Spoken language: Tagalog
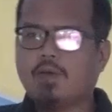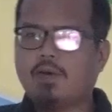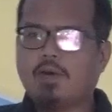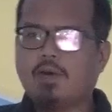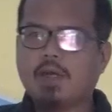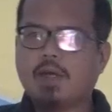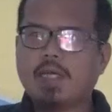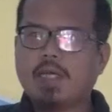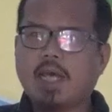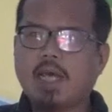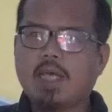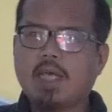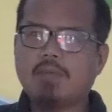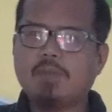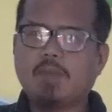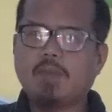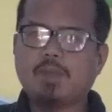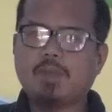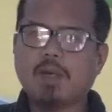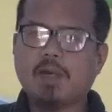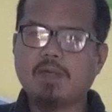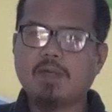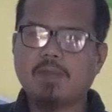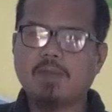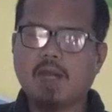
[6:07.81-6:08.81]
o kaya iba
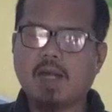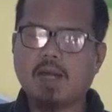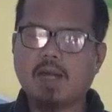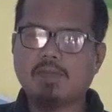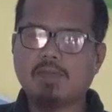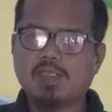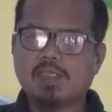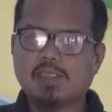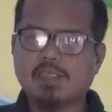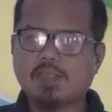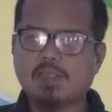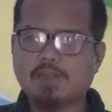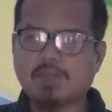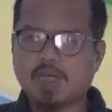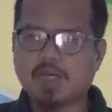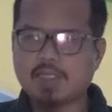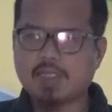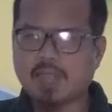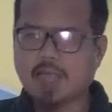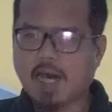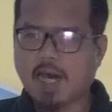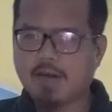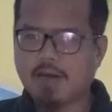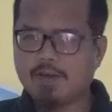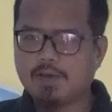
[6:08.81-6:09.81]
pang mga
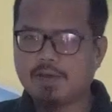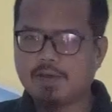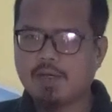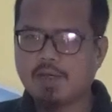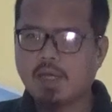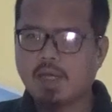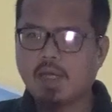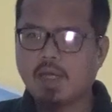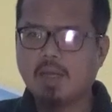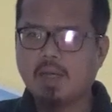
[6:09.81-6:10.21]
masasamang tao,